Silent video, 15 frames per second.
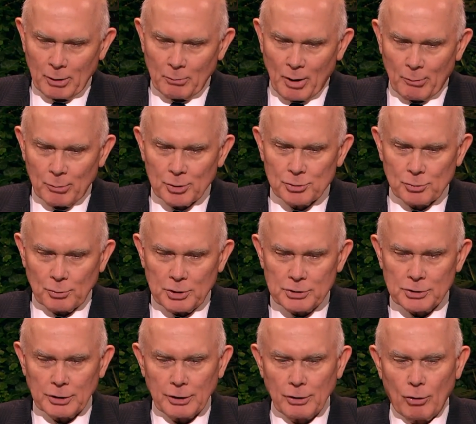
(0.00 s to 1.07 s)
我们家
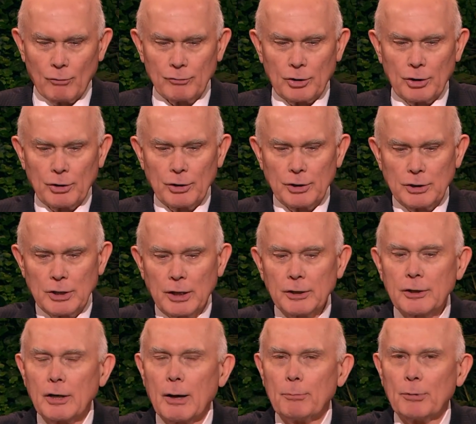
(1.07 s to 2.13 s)
有人最近在
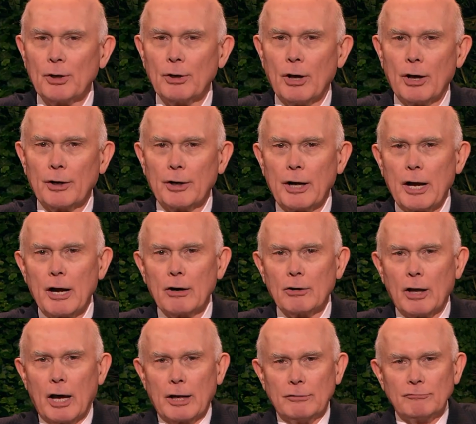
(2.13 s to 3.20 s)
飞机上无意
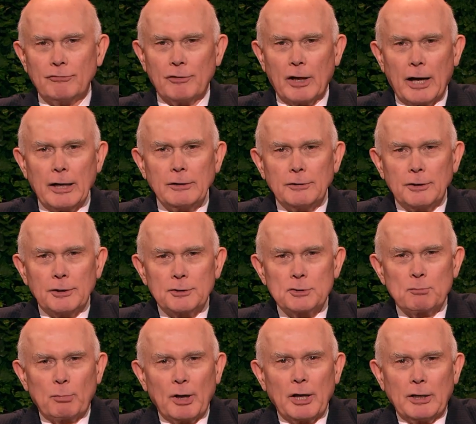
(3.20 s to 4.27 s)
间听到
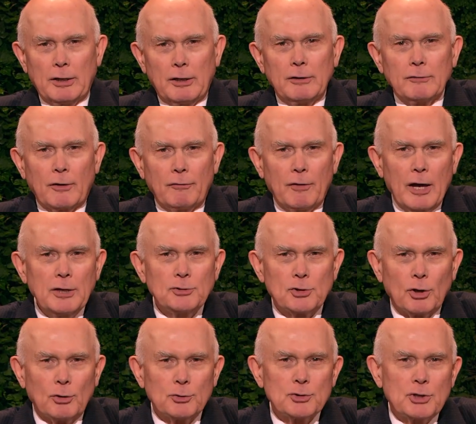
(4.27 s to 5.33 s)
一对年轻夫
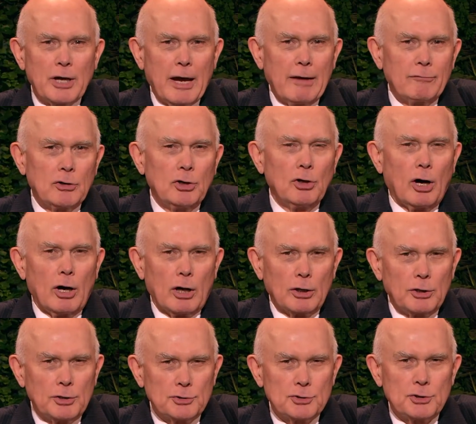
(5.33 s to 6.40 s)
妇解释，
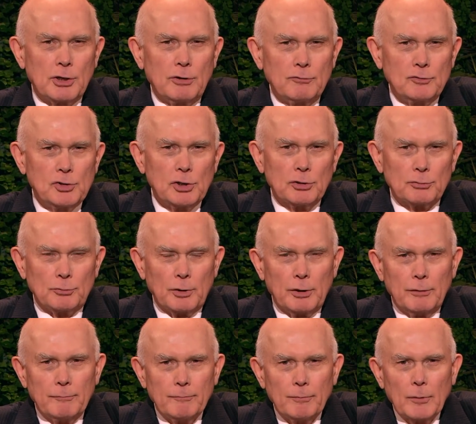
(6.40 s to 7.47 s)
为什么他们
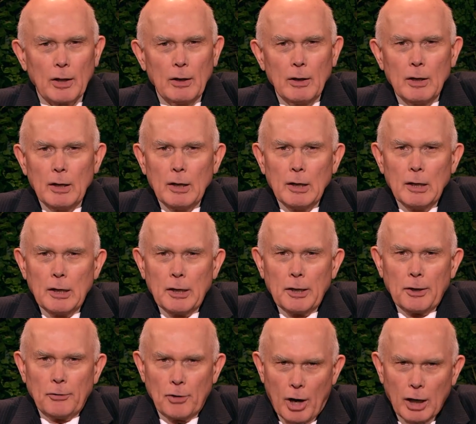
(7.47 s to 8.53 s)
宁愿养狗也不要
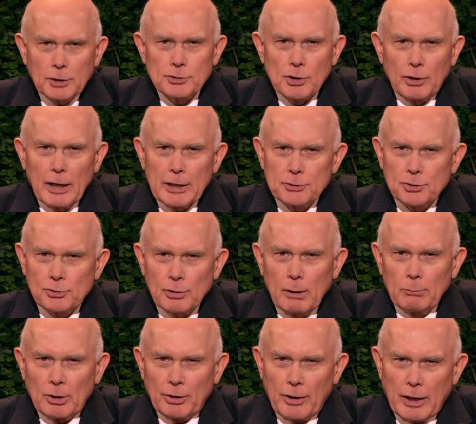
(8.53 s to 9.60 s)
生小孩。
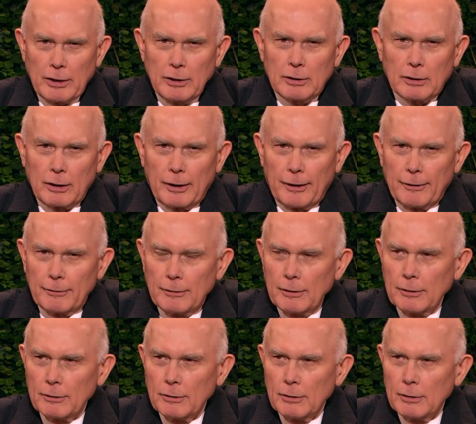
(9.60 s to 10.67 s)
他们说
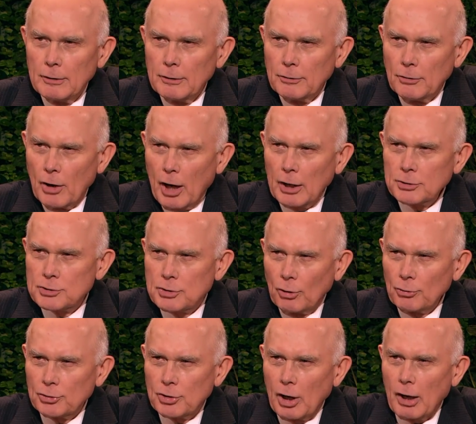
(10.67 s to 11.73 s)
狗比较不麻
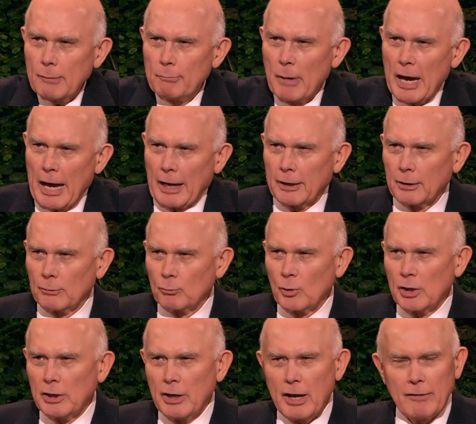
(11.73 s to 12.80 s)
烦，
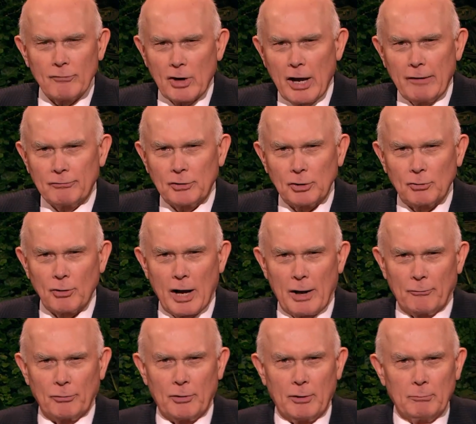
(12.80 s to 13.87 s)
狗不会顶嘴，
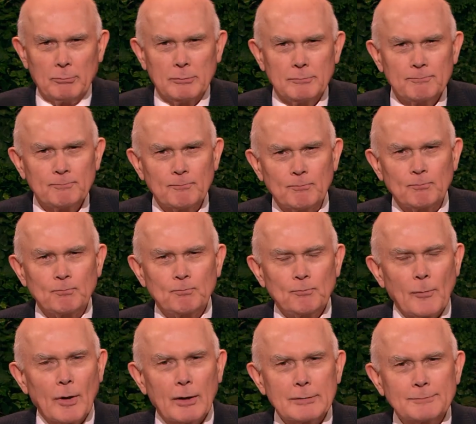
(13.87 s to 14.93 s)
也不需要罚他们
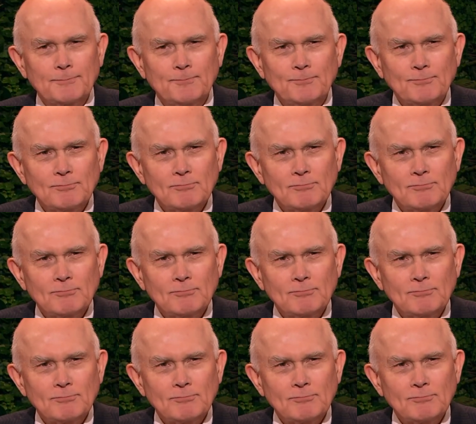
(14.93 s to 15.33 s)
禁足。